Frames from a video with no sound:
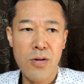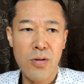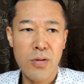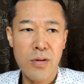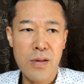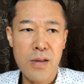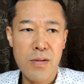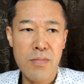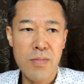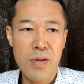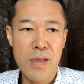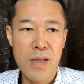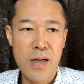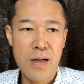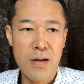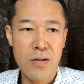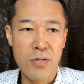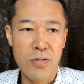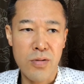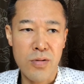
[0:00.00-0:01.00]
よってみんな
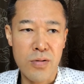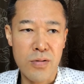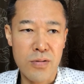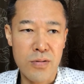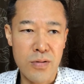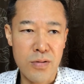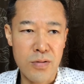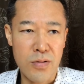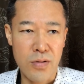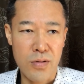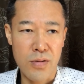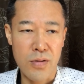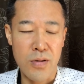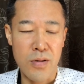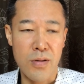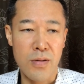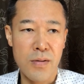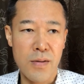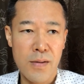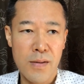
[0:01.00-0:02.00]
がこうぐっと
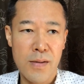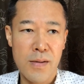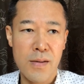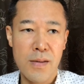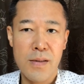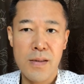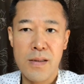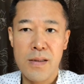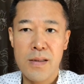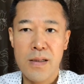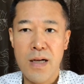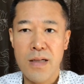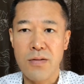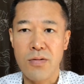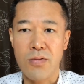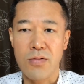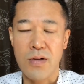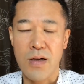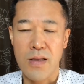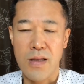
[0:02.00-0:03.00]
こう家
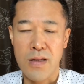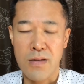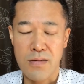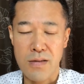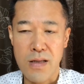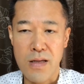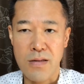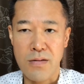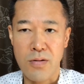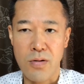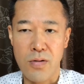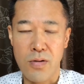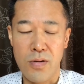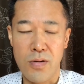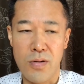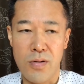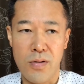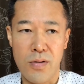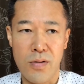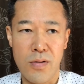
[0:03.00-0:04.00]
族がですねそ
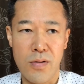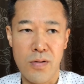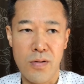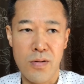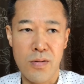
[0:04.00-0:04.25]
の